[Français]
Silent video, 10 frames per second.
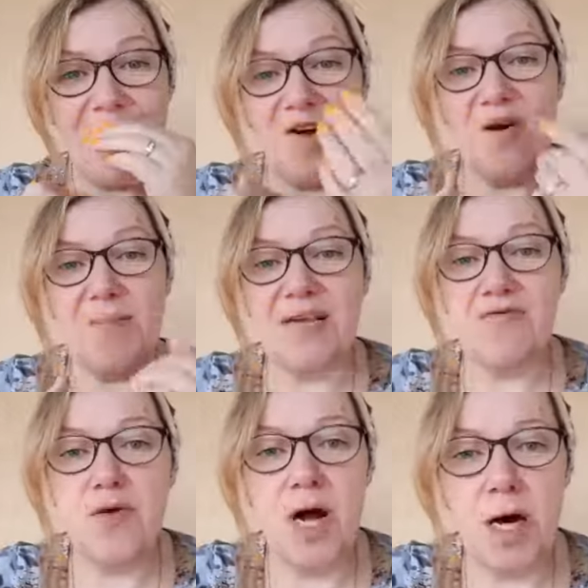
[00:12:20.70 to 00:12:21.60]
On va mettre un
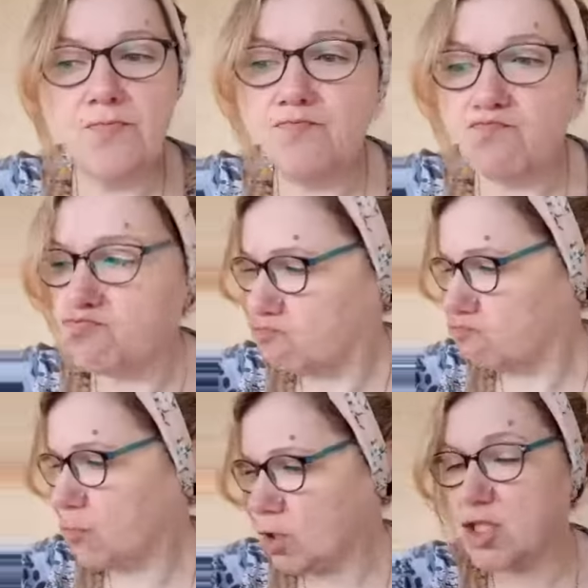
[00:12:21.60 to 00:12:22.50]
foulard.
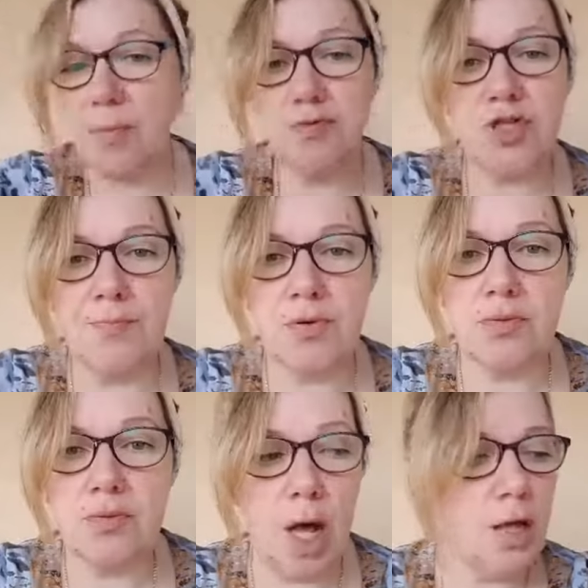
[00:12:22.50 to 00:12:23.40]
Ça sera plus simple.
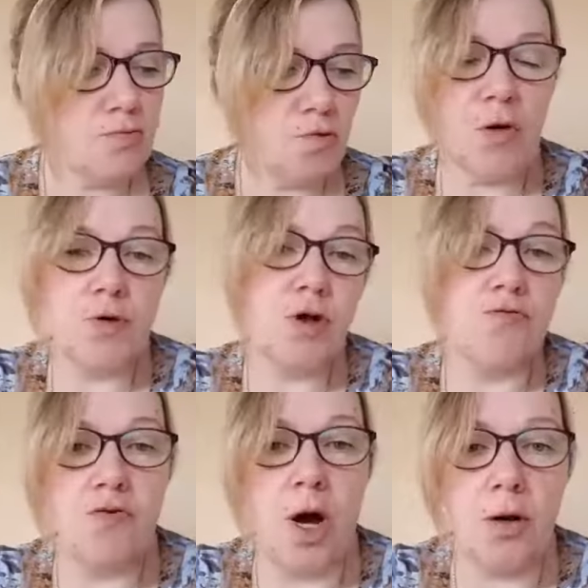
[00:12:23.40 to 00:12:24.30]
Hein on va mettre un
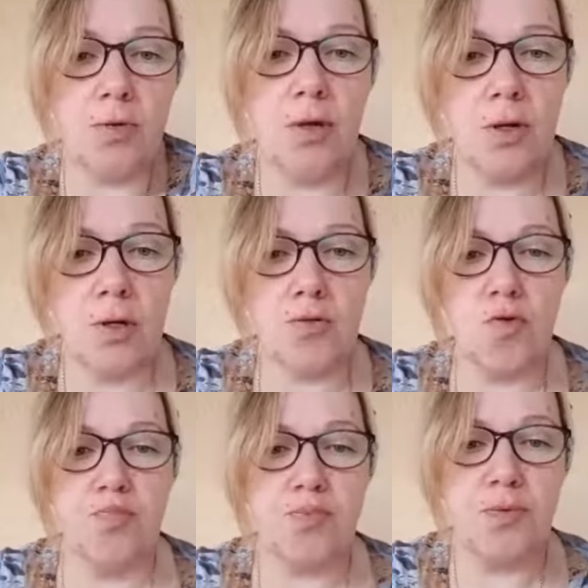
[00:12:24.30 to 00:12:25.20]
foulard. Hein
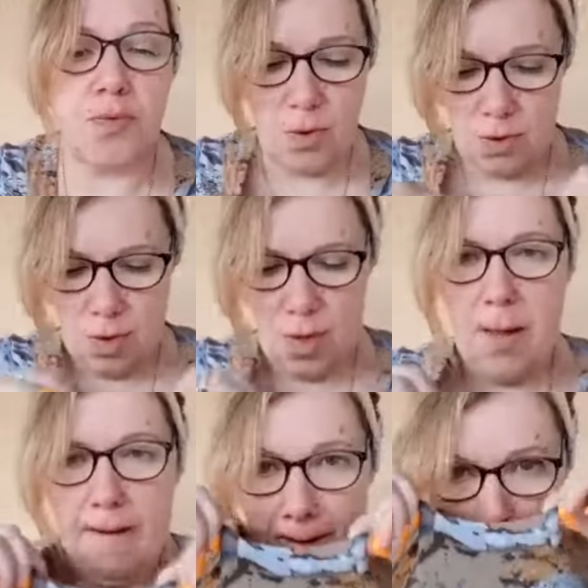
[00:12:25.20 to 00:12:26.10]
Allez.
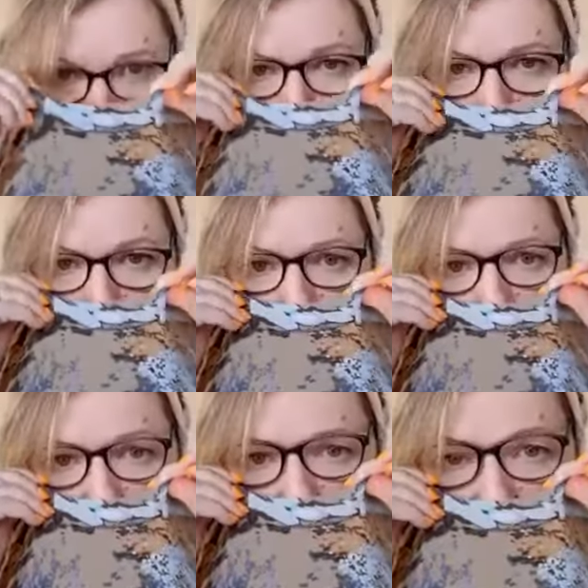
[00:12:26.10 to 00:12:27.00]

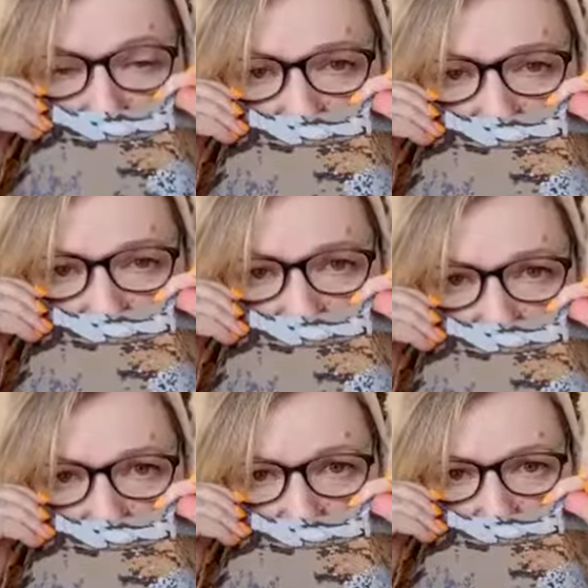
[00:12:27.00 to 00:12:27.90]
Hop, on met un
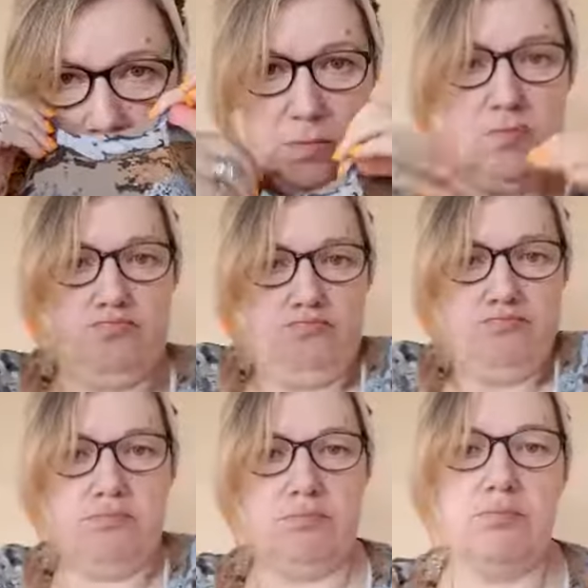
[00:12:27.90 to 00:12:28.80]
foulard.
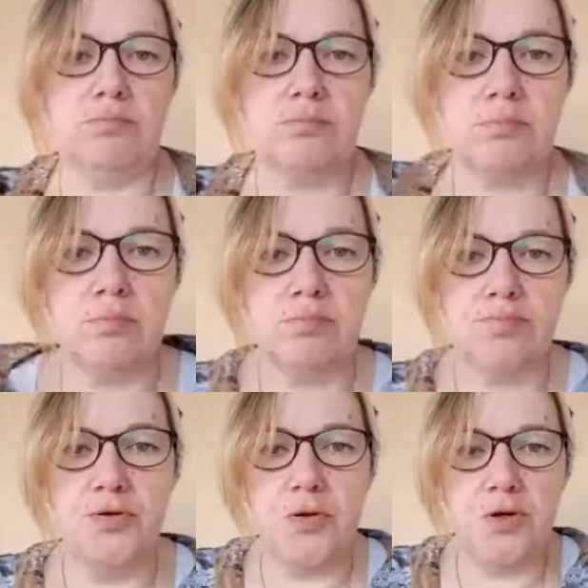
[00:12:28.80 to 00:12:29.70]

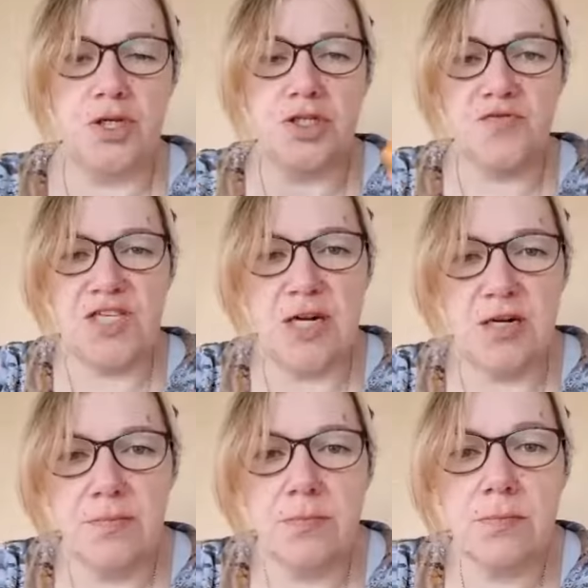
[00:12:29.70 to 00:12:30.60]
Plus de reconnaissance faciale.
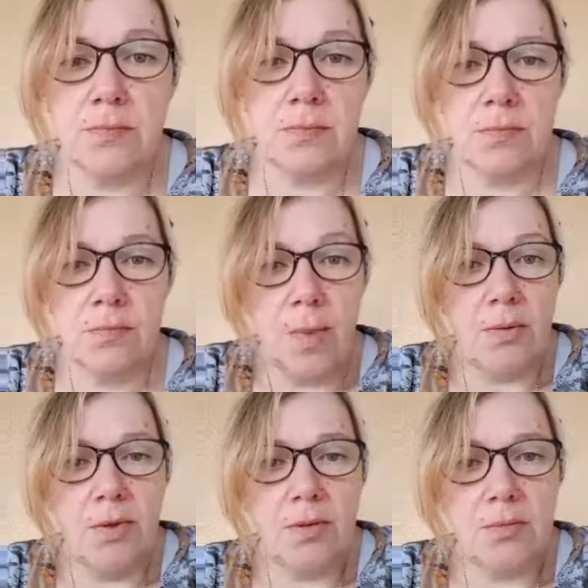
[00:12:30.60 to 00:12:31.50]
Bah ben, oui.